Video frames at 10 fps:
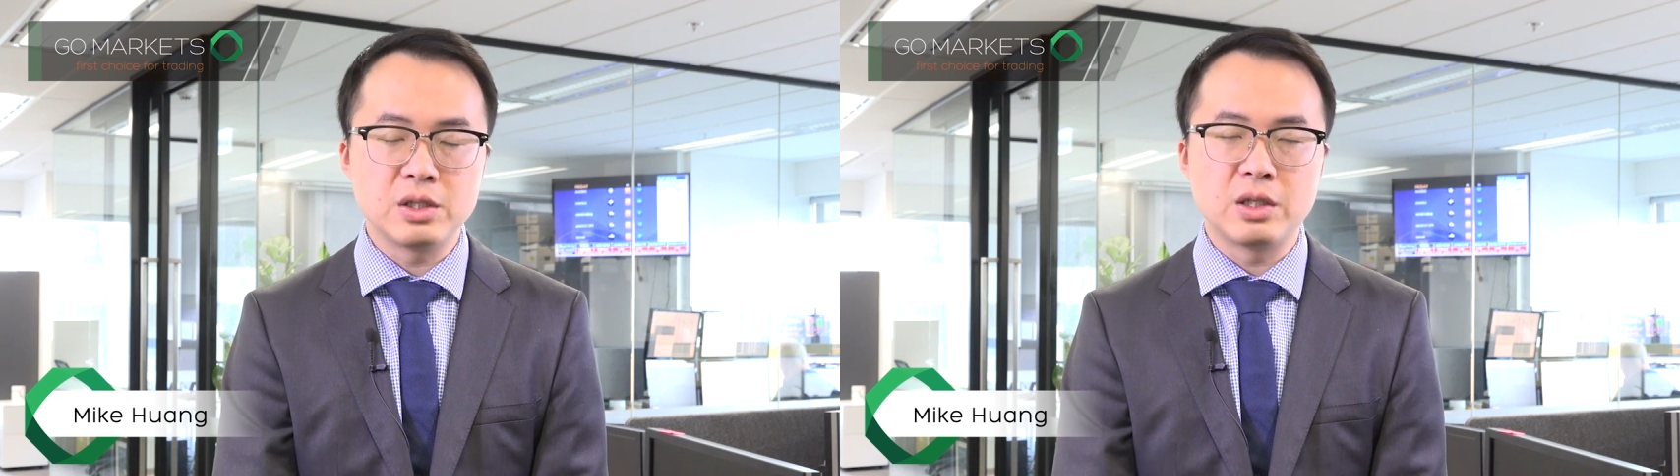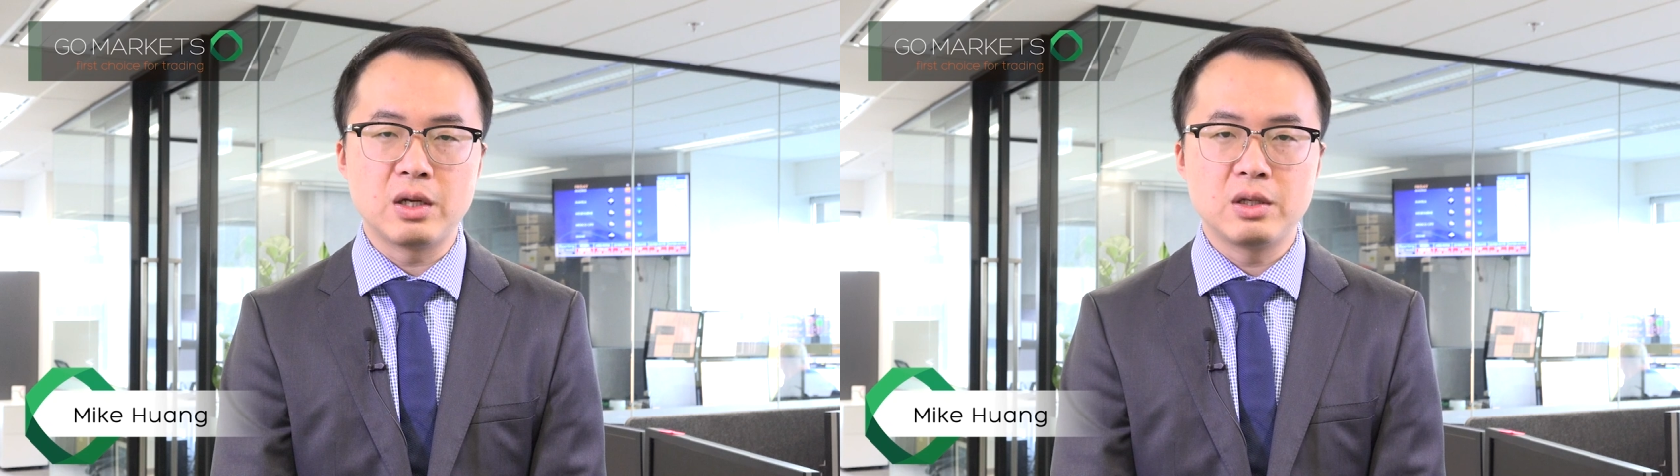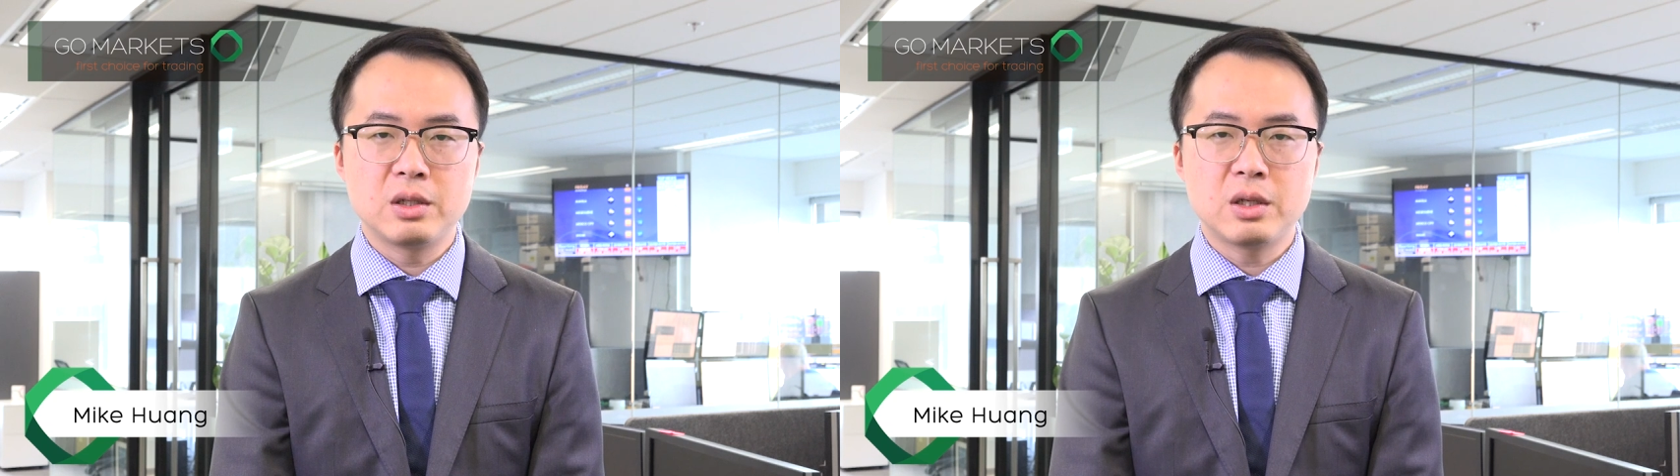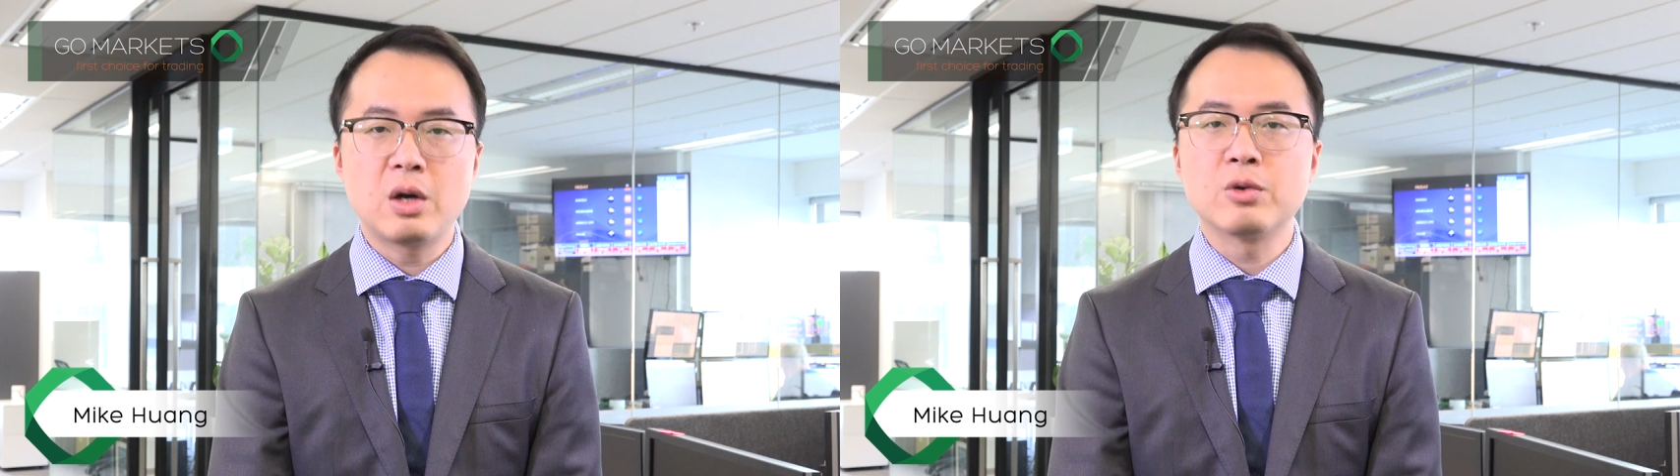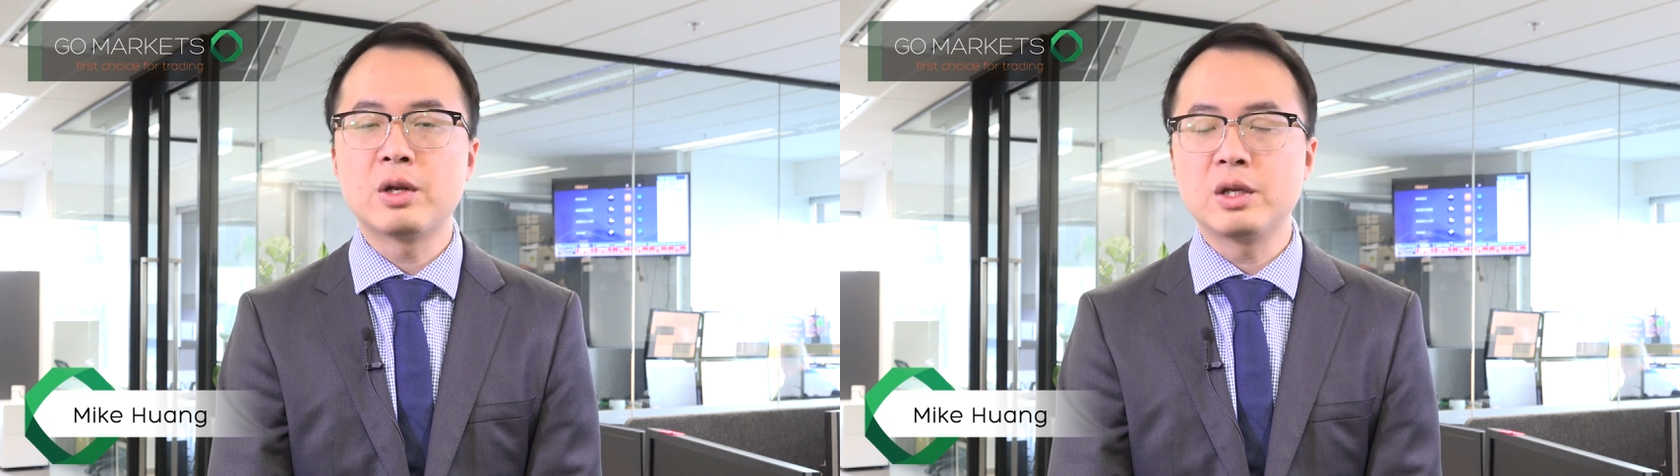亿的
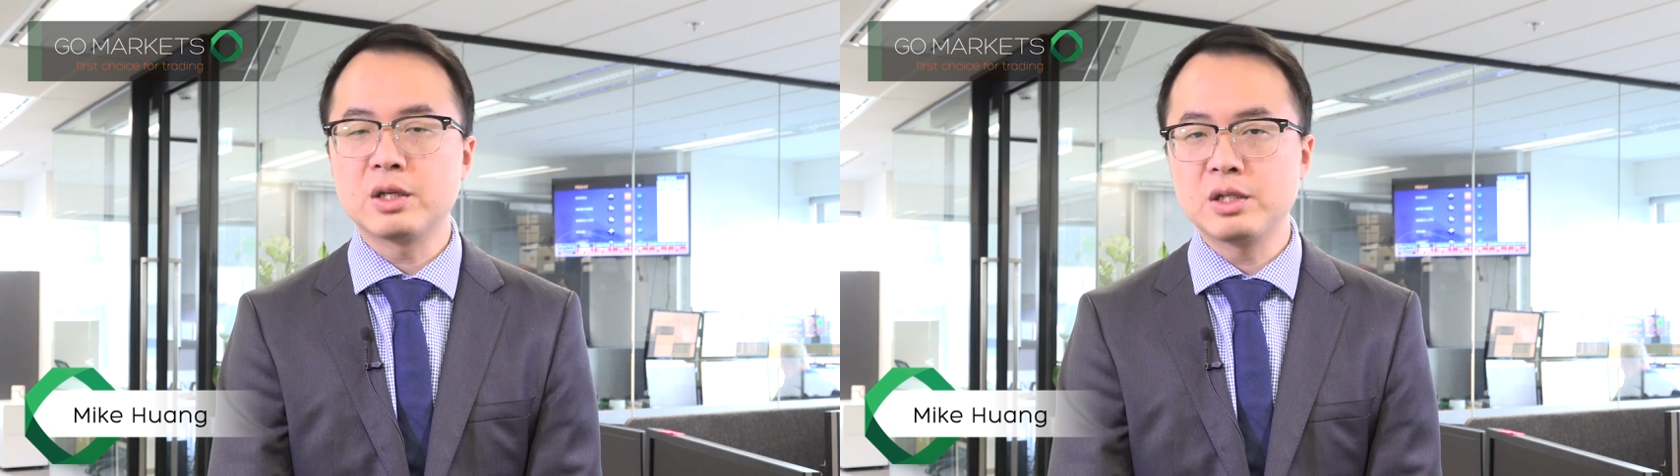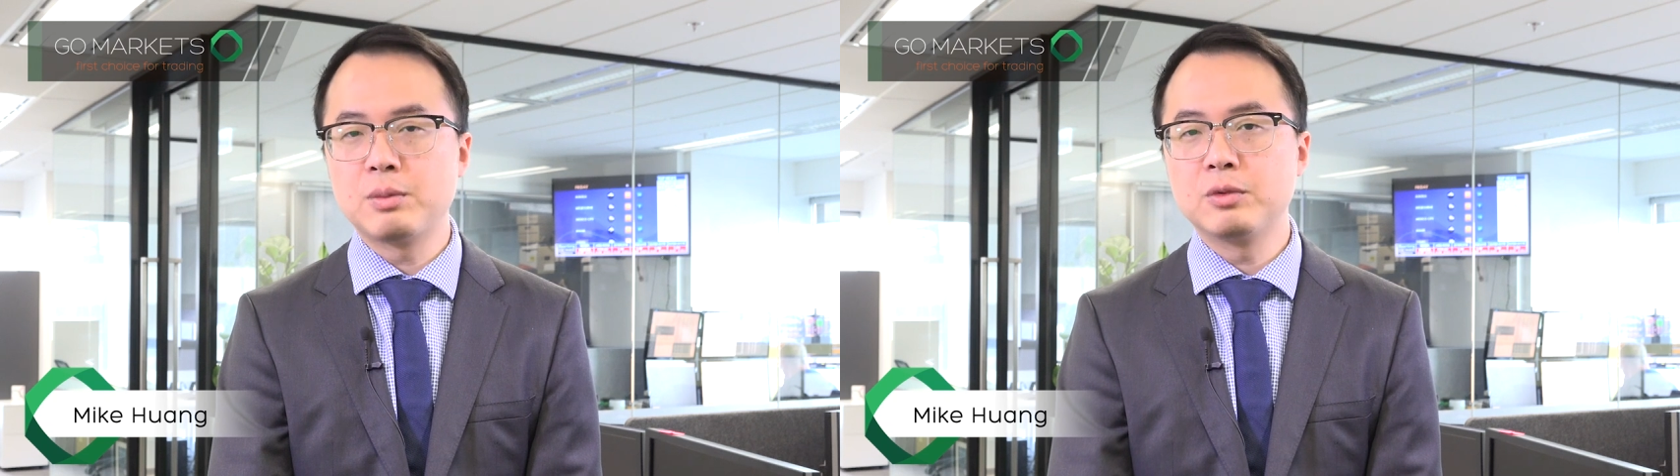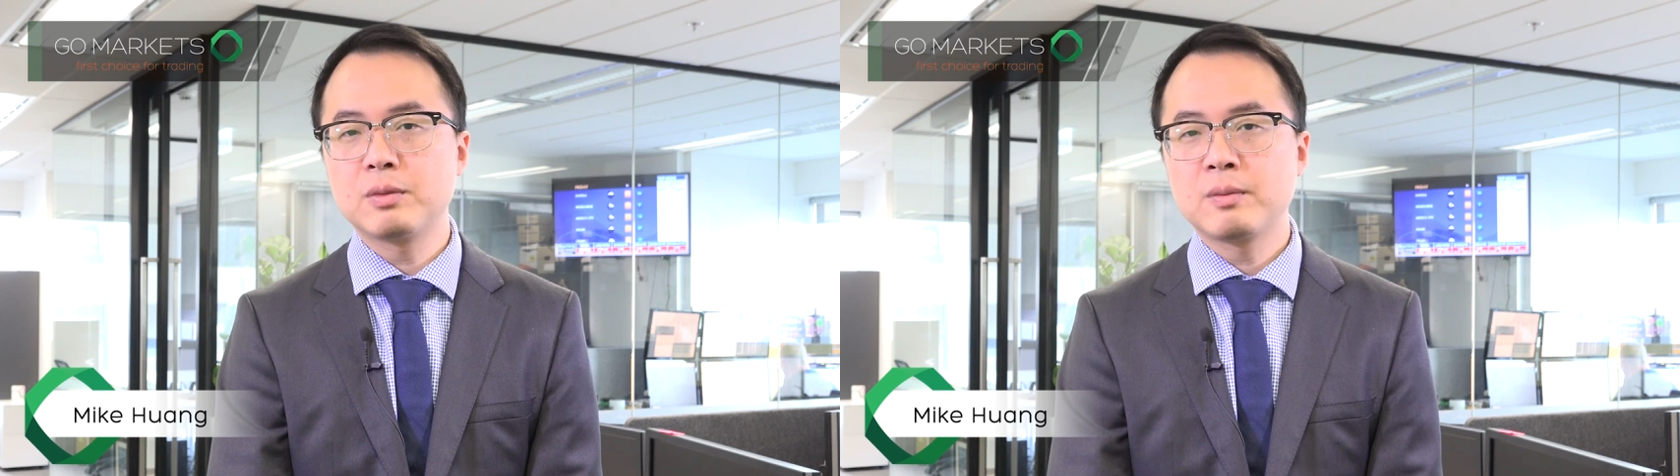澳元的一个项目。